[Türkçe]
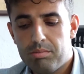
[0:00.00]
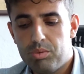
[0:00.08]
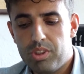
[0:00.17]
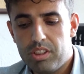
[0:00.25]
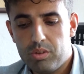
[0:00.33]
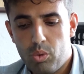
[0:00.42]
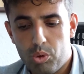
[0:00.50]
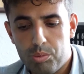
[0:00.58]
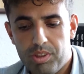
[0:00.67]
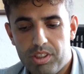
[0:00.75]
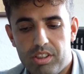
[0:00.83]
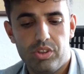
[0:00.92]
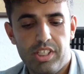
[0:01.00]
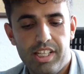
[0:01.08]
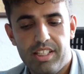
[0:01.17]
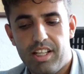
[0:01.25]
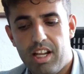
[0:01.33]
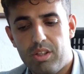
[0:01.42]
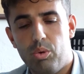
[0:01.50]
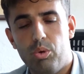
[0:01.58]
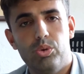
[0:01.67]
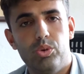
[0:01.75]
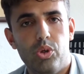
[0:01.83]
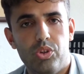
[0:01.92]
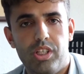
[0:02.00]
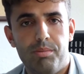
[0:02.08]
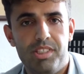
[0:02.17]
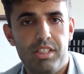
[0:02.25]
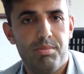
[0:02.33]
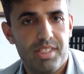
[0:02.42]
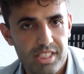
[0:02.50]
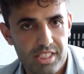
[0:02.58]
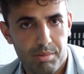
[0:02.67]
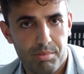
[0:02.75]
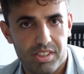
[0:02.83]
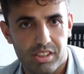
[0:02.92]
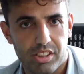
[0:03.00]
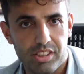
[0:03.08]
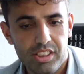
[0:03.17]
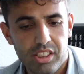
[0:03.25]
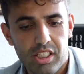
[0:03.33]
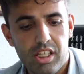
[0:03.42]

bunların konumlarının neyin nerede olduğunu görüntüleyebileceğiniz bir sistem hazırladık.